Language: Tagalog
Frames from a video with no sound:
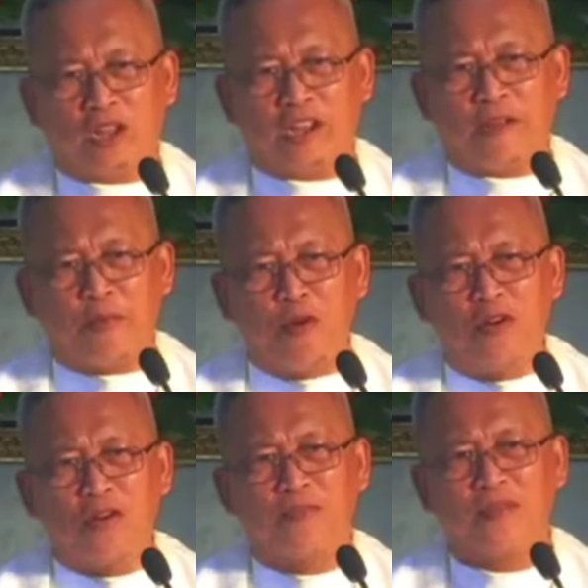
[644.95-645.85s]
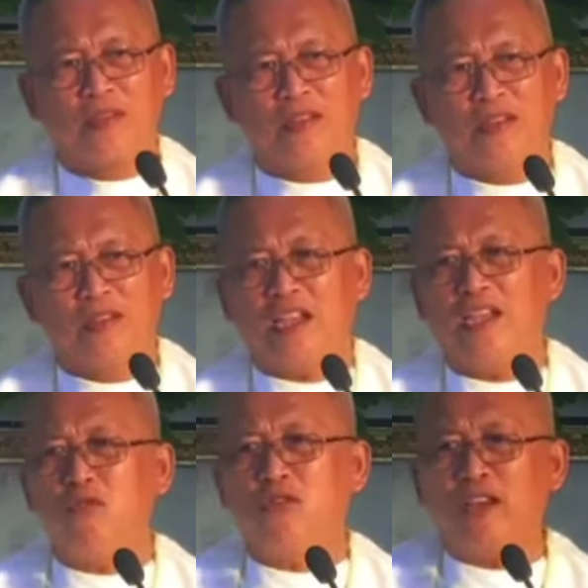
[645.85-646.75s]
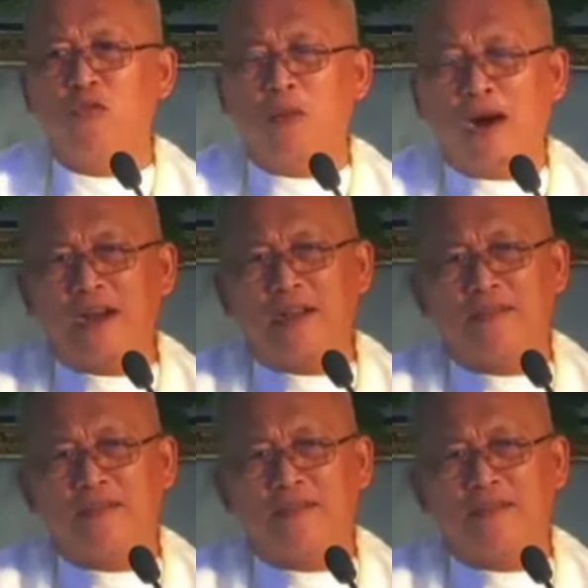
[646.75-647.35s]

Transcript: gripo nya imong giguba